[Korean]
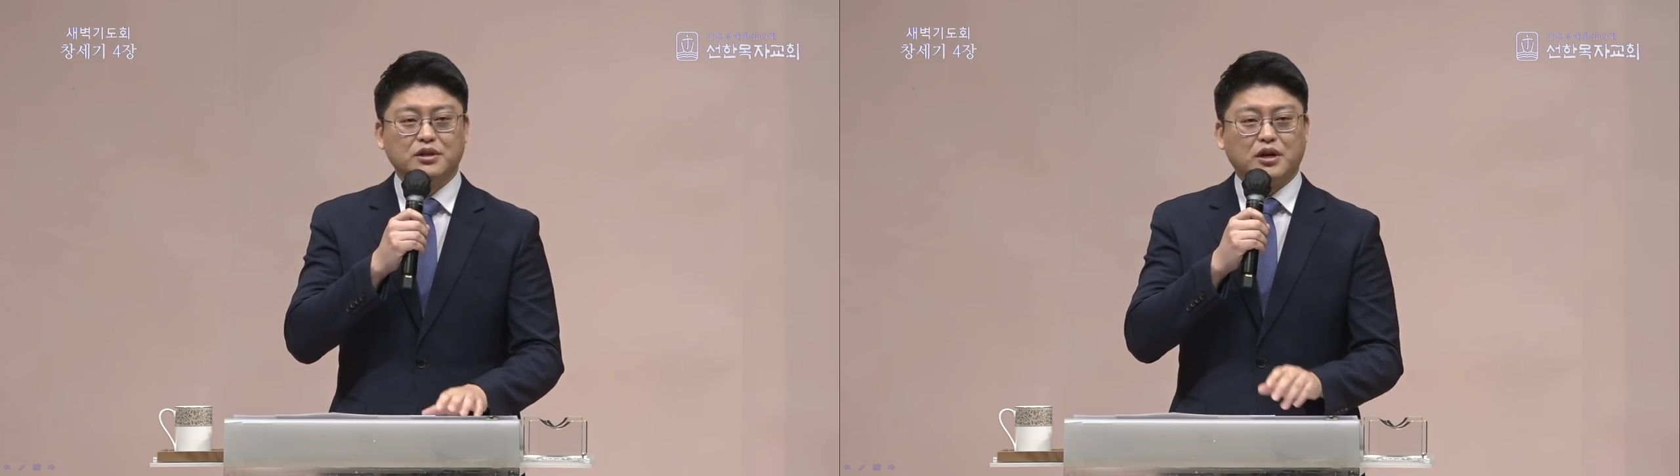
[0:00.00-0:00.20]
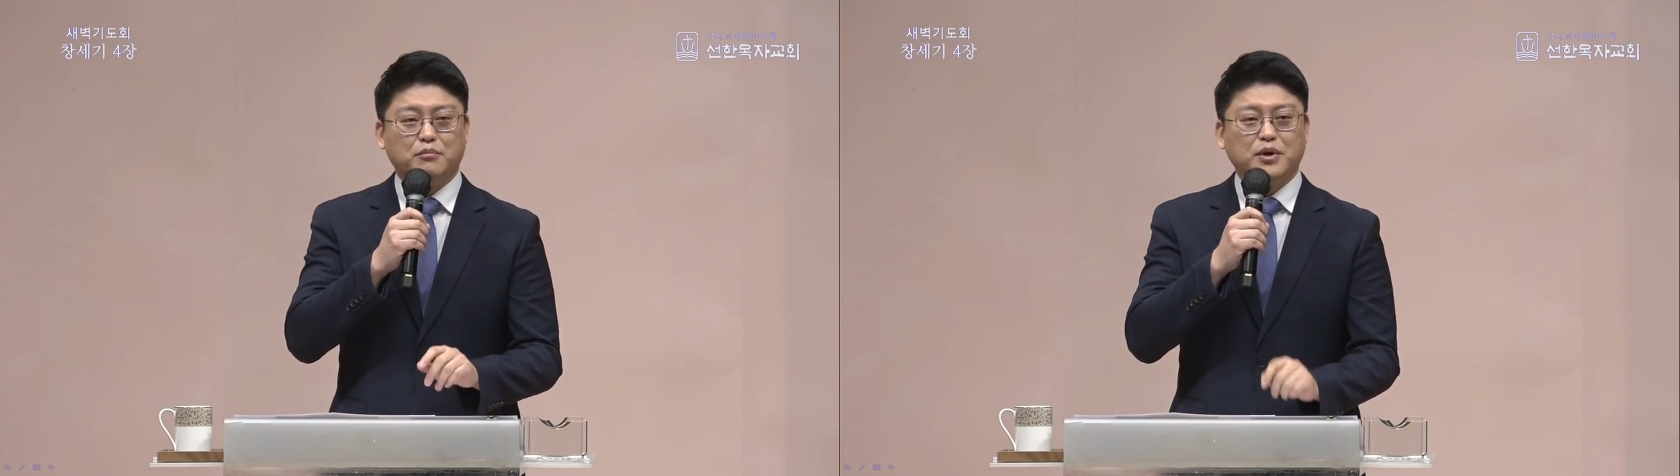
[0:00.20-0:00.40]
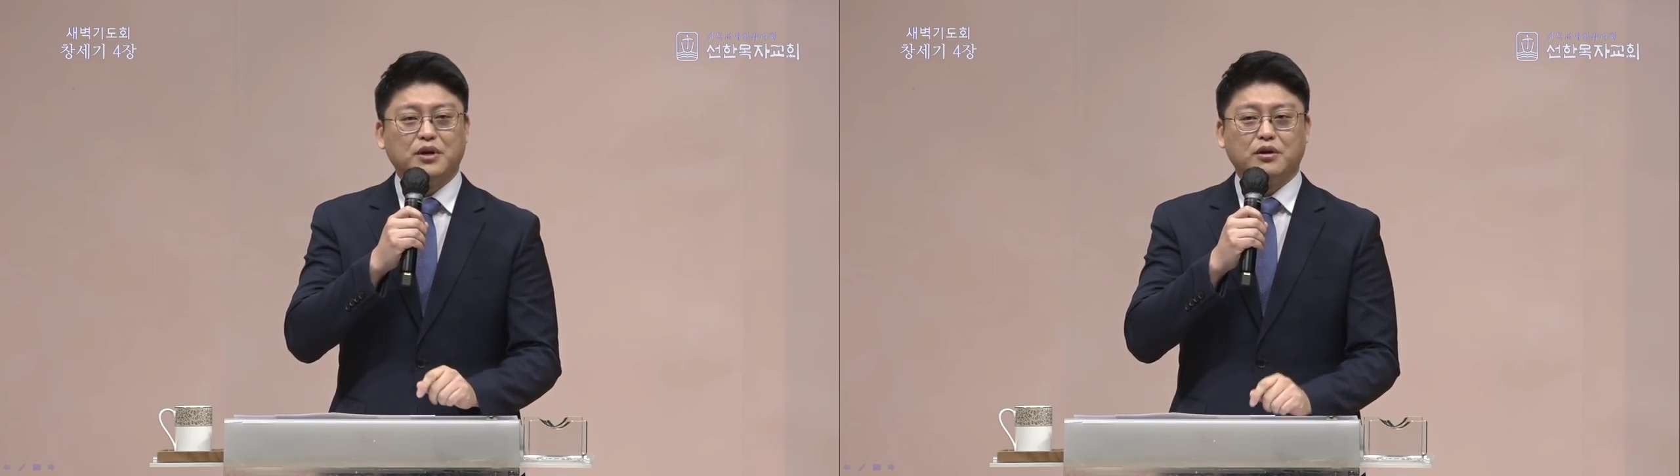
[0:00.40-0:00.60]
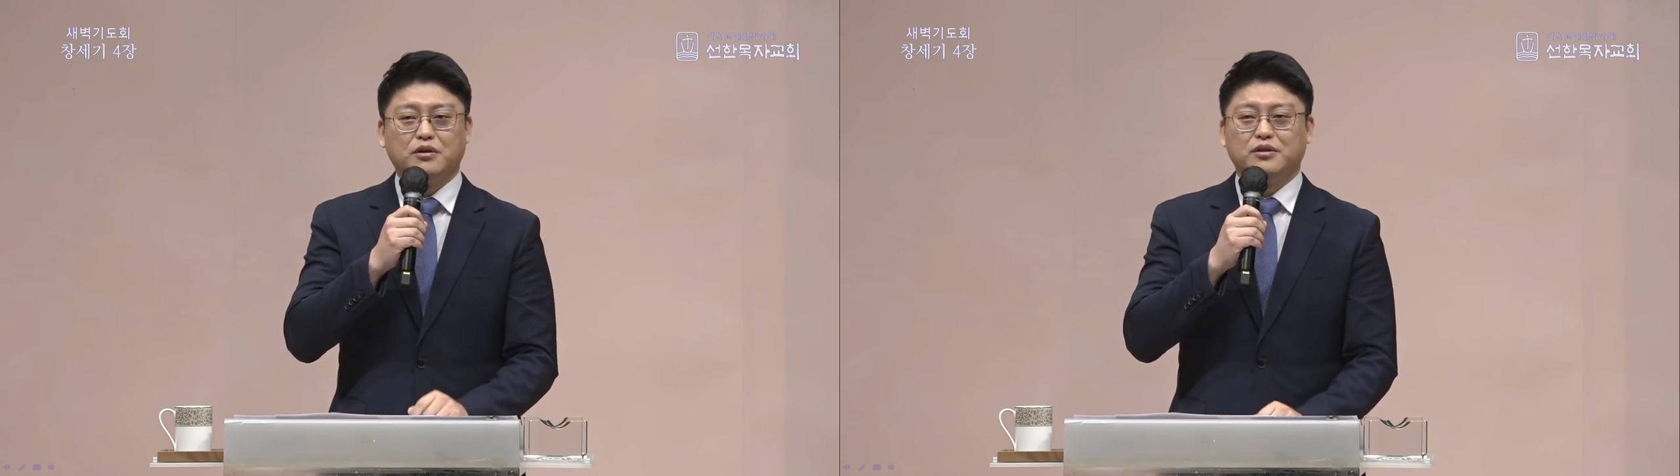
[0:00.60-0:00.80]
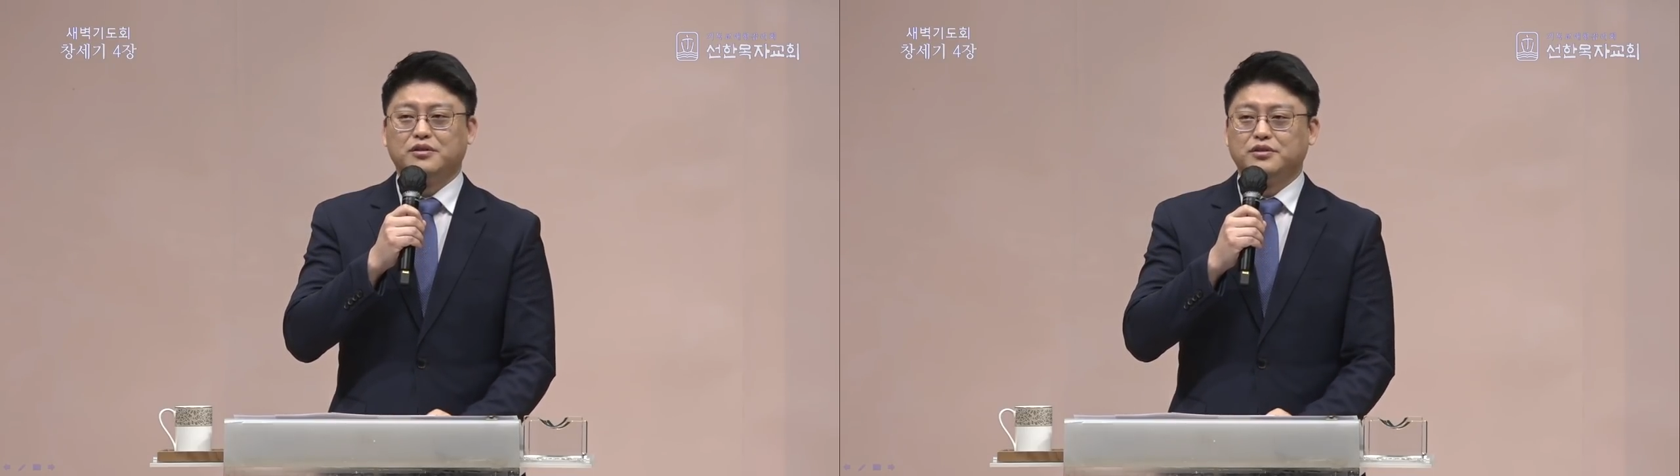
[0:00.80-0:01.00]

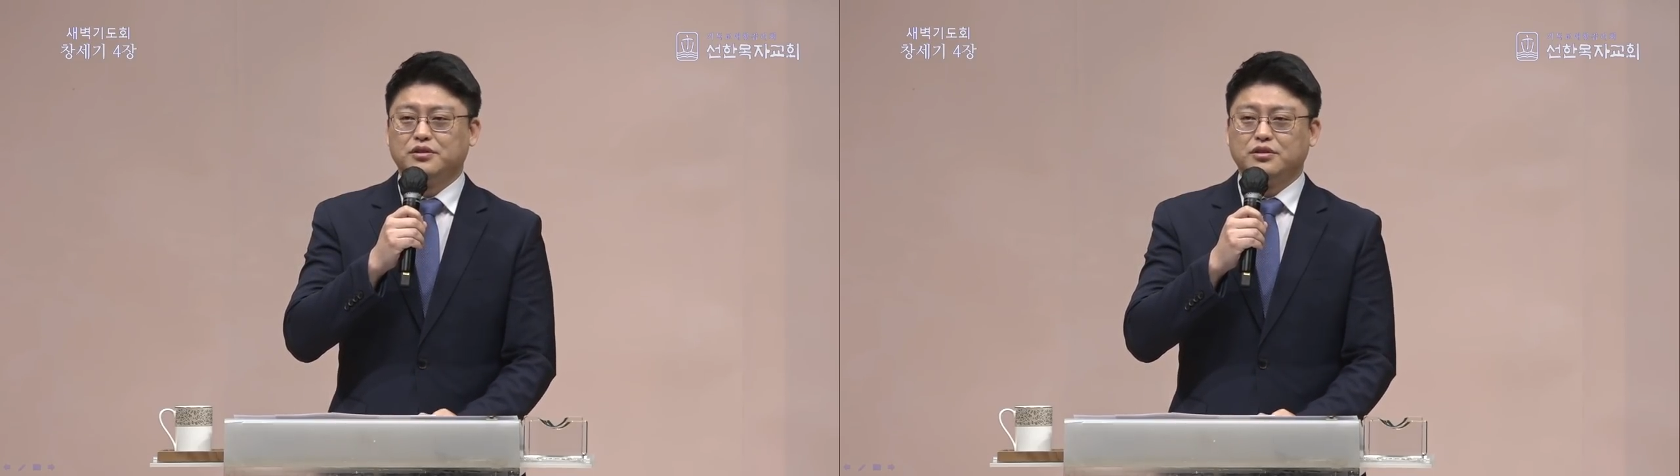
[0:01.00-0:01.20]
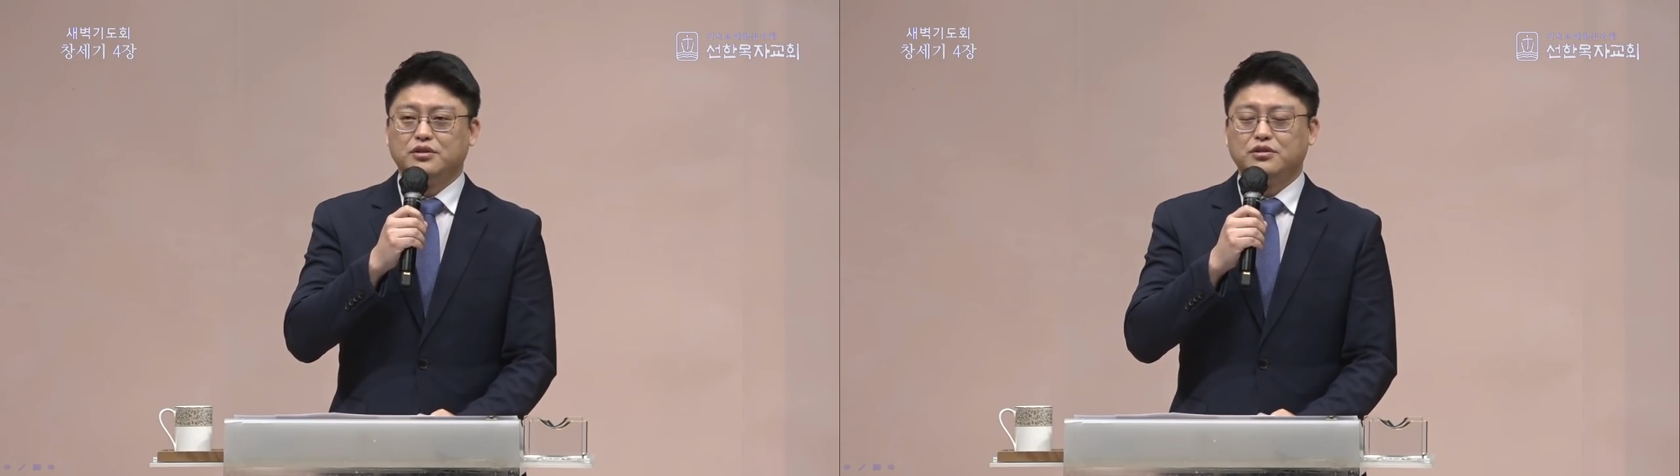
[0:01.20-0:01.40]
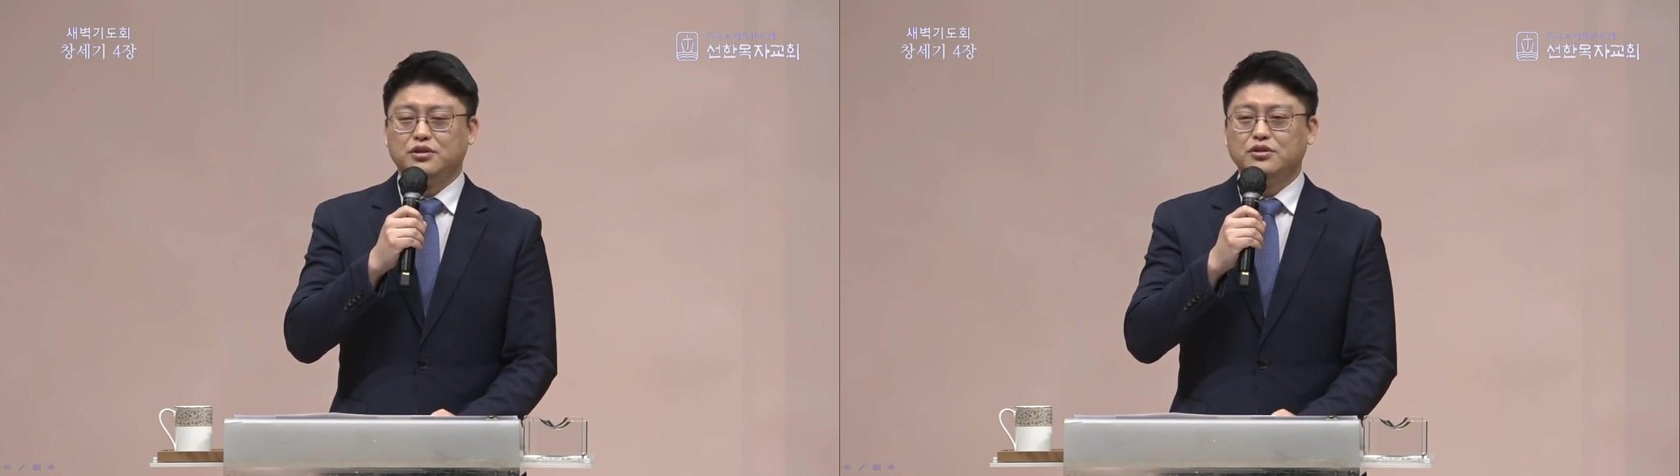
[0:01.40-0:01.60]
아빠 이거